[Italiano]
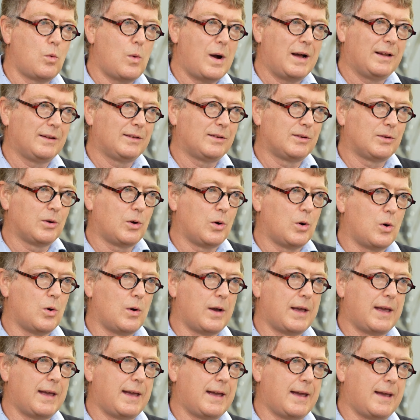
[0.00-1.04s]
quanto
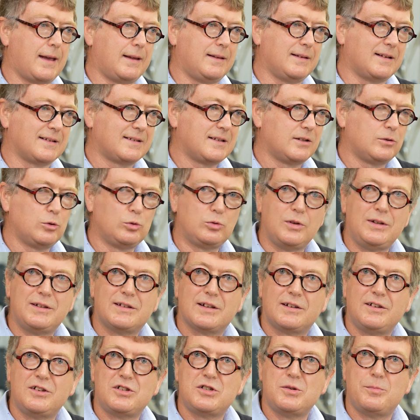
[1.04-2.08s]
è innanzitutto
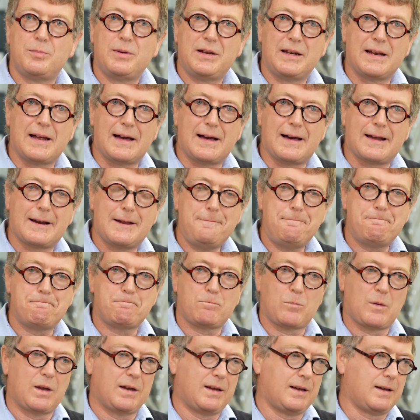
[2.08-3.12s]
interdisciplinare,
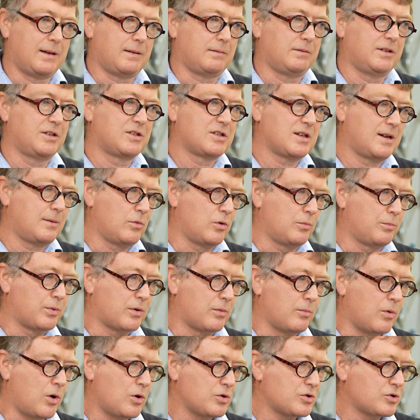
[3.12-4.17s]
è diciamo,
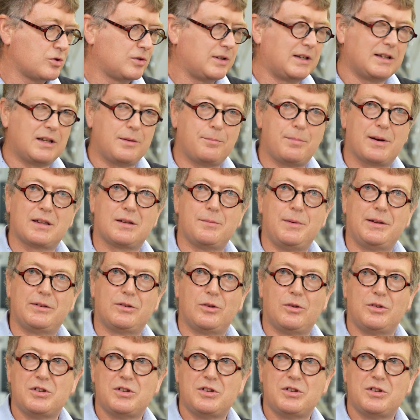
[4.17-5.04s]
promosso dal Dipartimento